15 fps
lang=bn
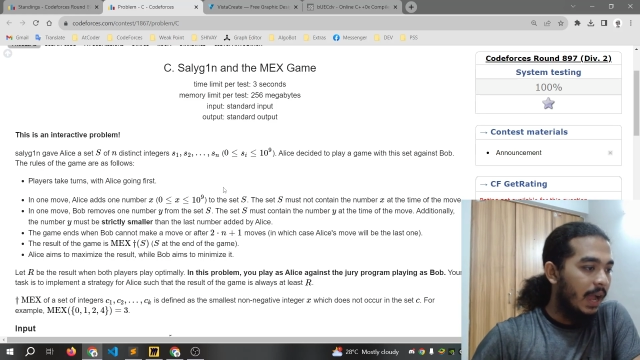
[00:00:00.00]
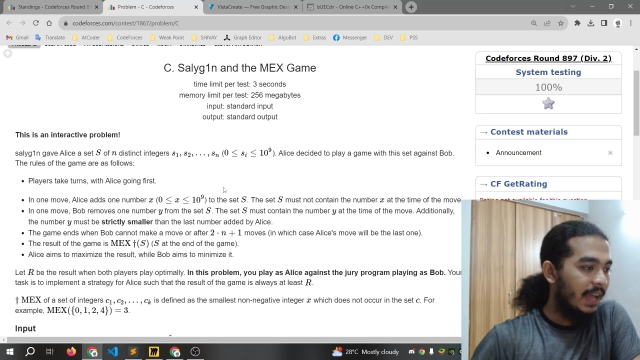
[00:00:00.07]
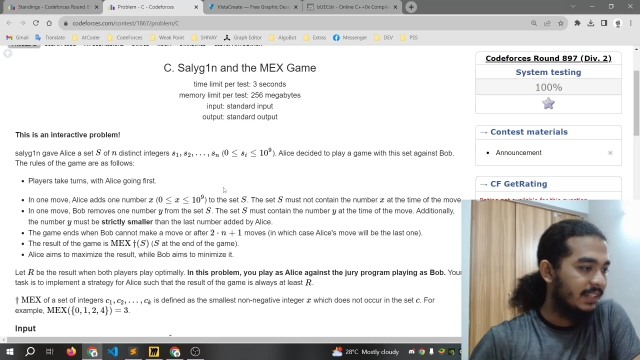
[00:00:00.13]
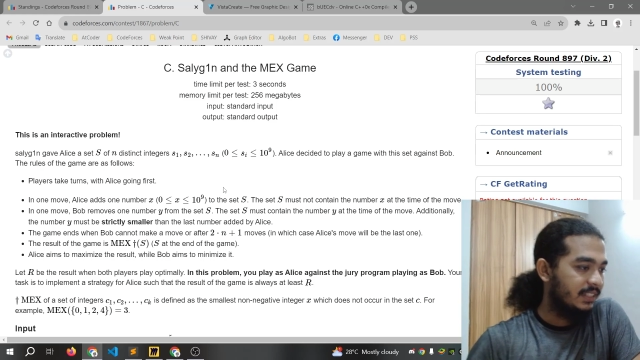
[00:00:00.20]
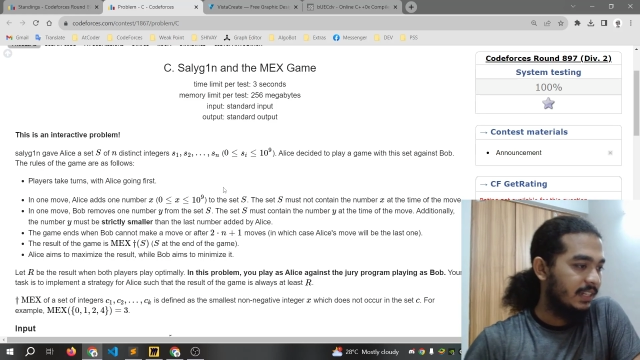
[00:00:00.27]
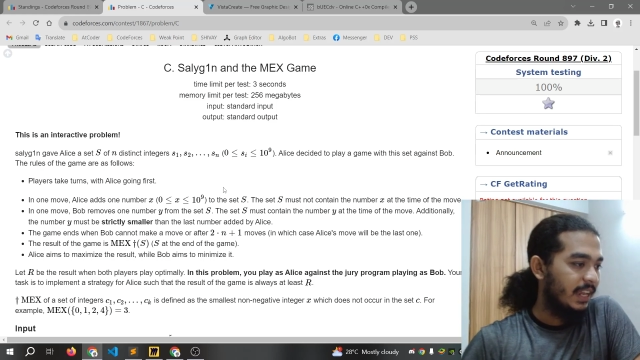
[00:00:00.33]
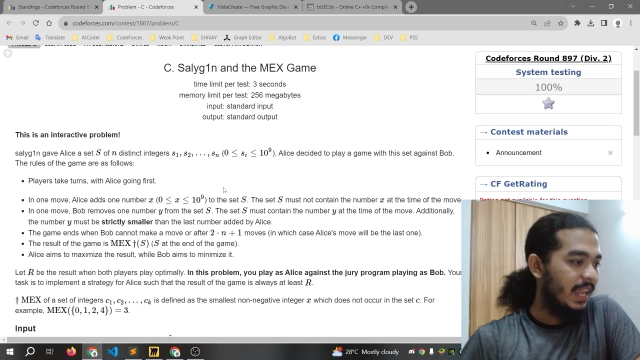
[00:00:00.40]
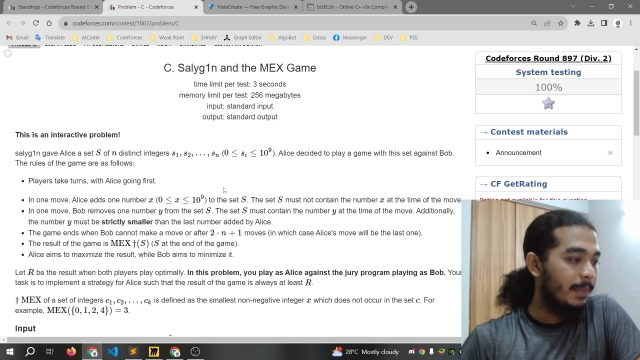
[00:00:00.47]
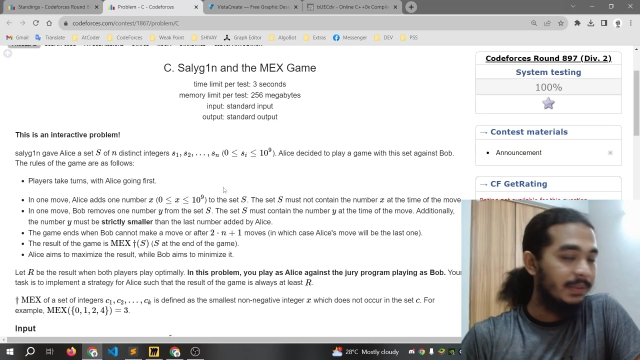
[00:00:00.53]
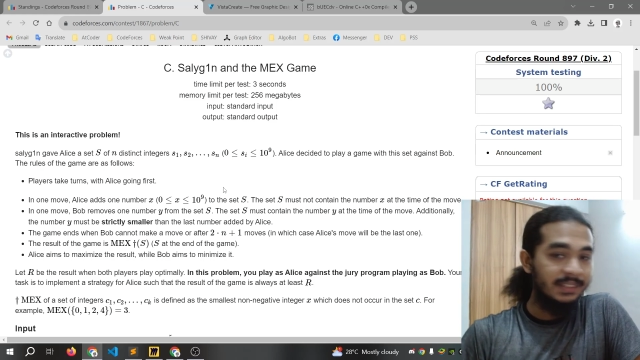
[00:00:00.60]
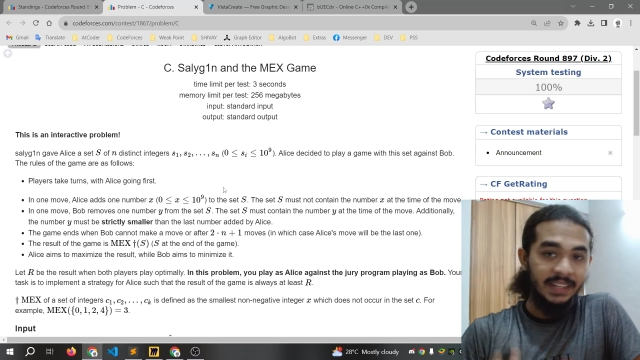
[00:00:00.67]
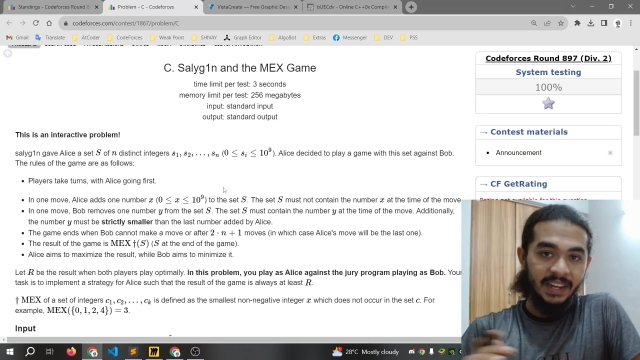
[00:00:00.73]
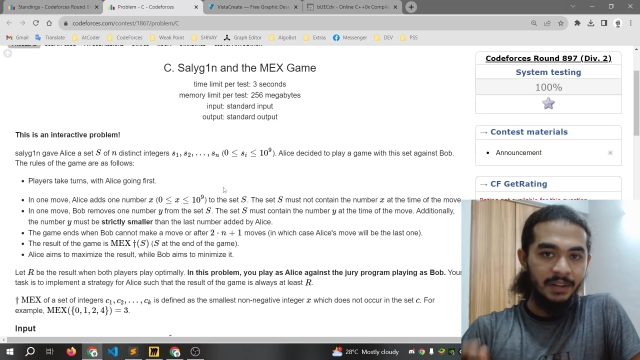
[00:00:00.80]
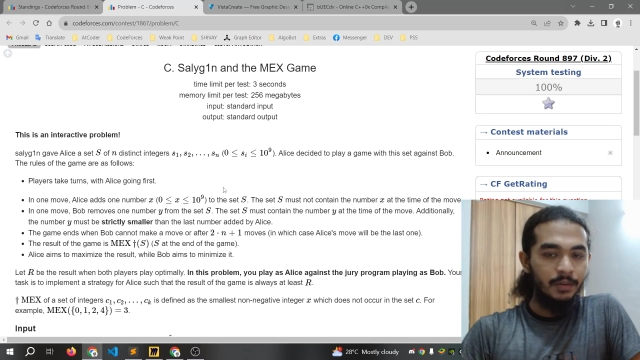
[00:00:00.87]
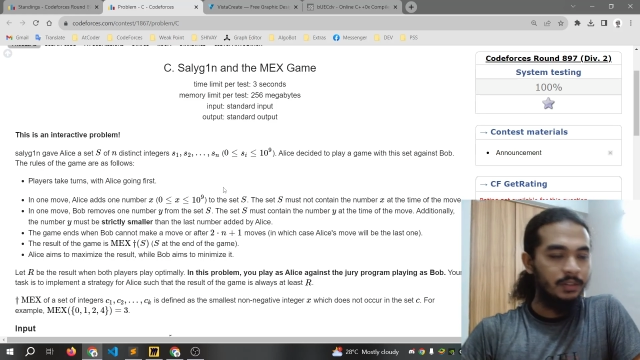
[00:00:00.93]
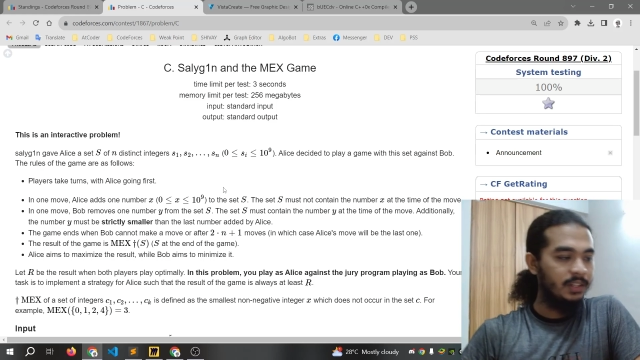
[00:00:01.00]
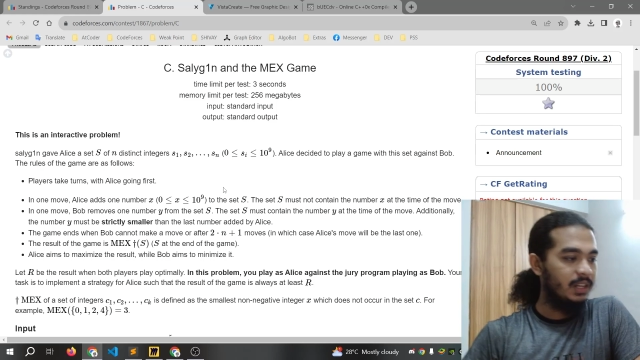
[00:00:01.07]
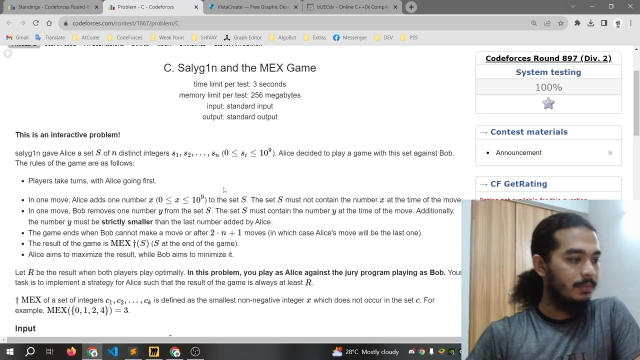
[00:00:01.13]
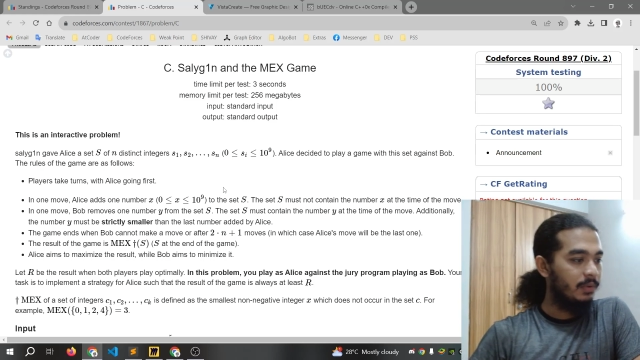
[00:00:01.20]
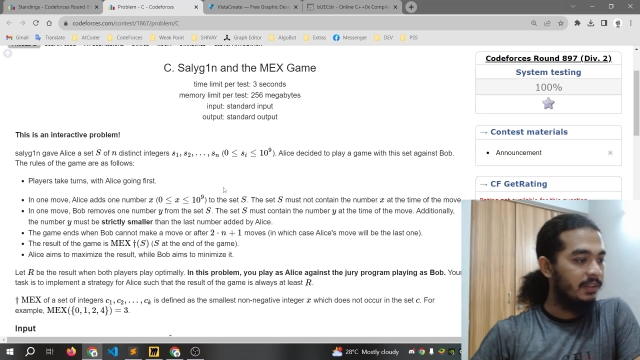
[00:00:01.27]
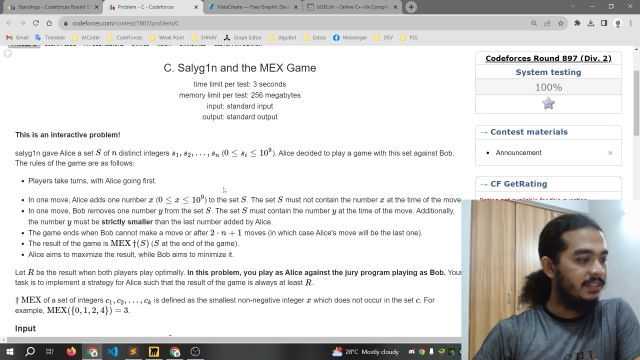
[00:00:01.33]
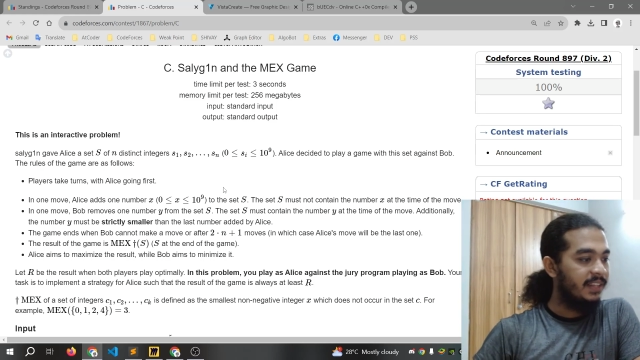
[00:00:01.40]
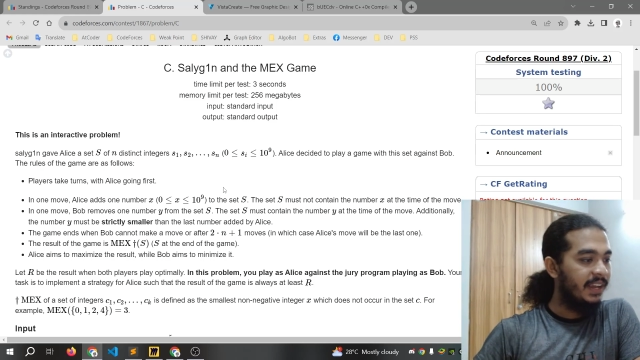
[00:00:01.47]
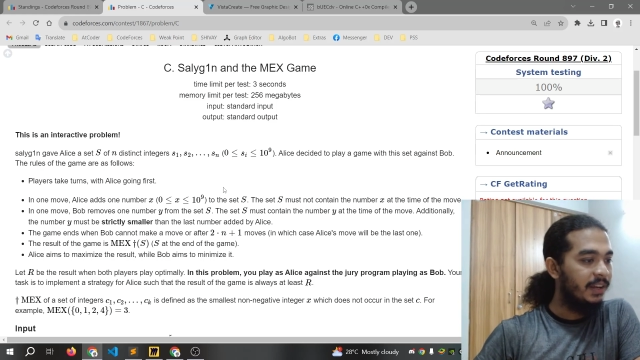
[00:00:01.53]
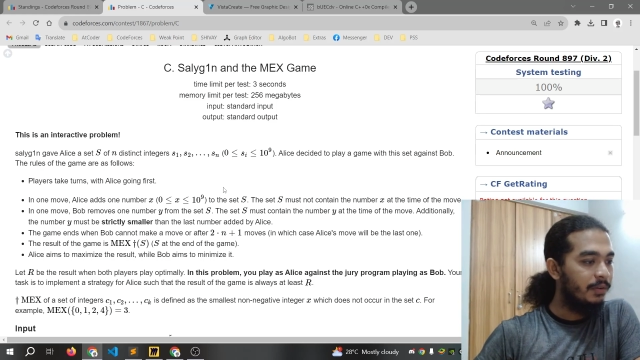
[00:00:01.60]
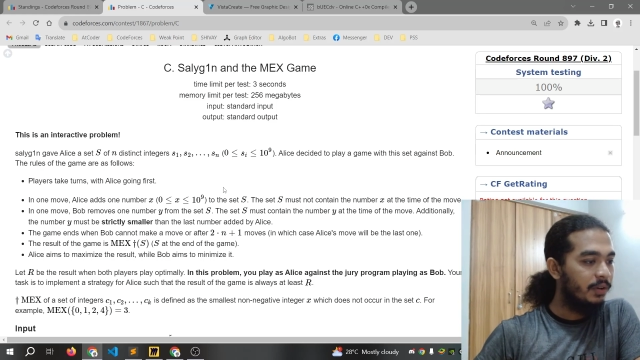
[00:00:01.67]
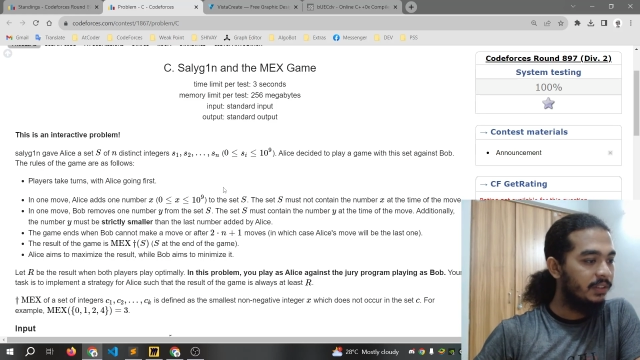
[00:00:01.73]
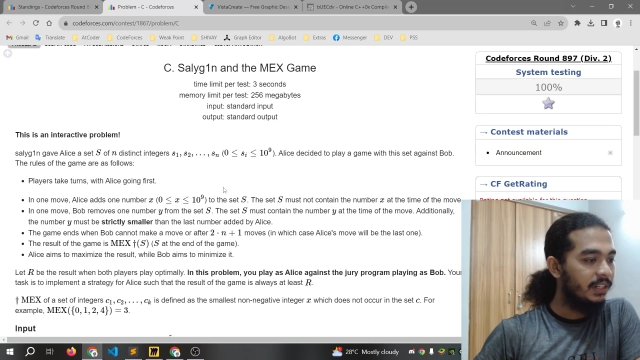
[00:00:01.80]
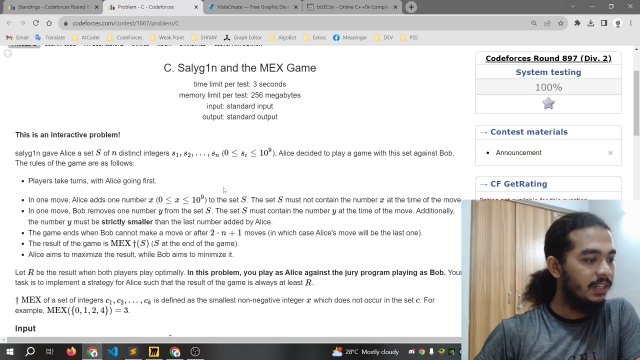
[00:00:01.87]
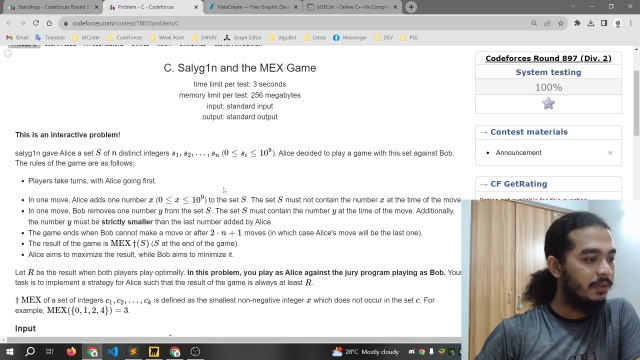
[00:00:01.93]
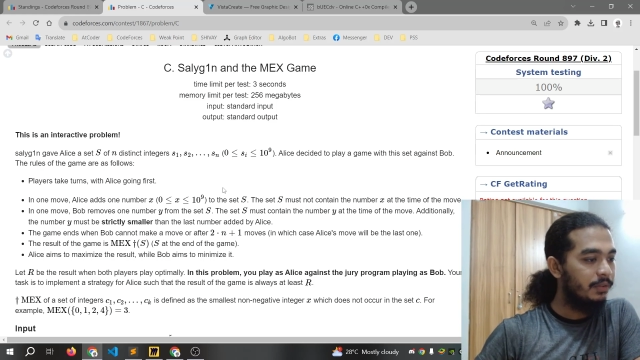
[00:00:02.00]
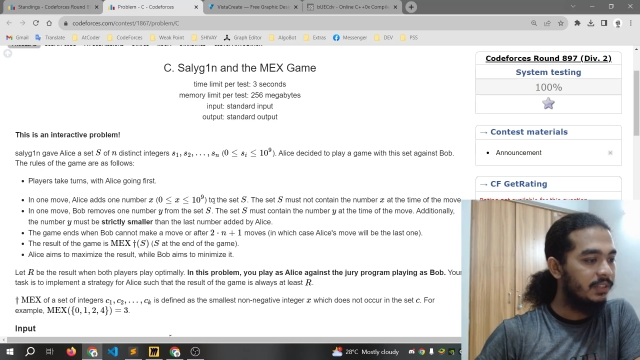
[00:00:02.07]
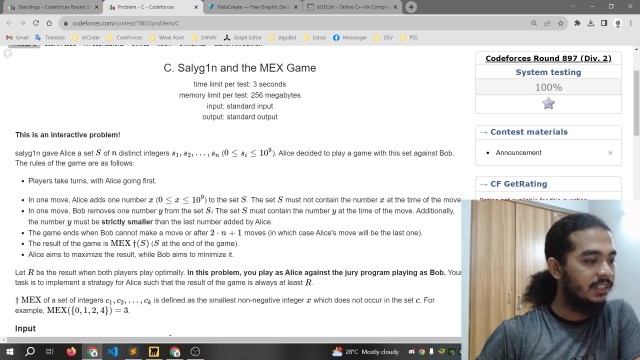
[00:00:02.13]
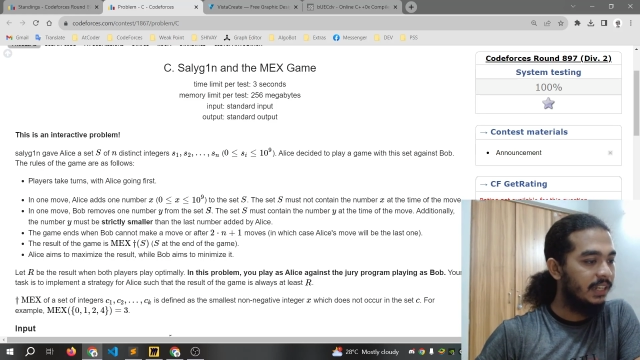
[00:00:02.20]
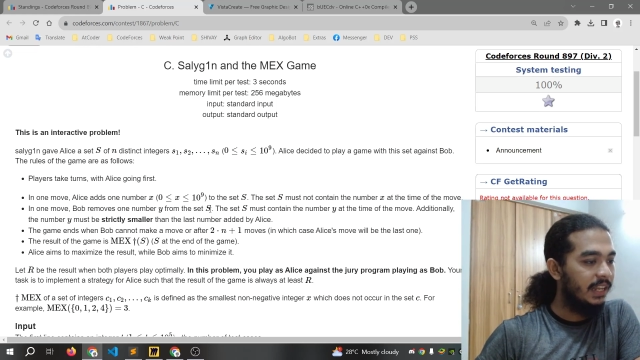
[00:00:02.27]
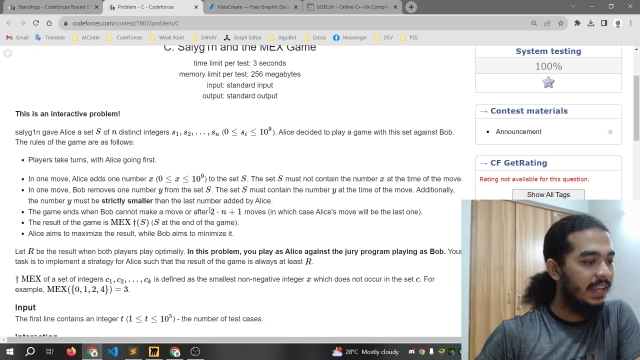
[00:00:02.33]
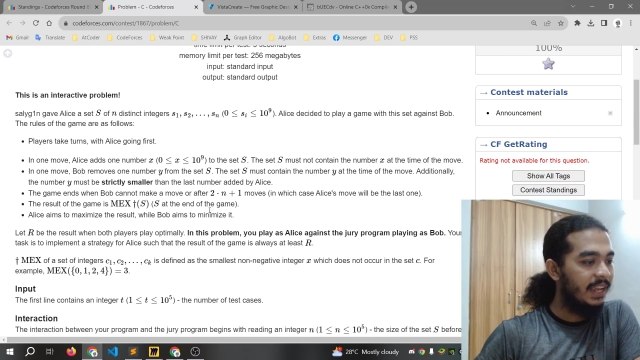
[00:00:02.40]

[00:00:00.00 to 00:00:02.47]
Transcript: আচ্ছা এবার সেকেন্ড কথাটা বলি সেকেন্ড কথাটা হচ্ছে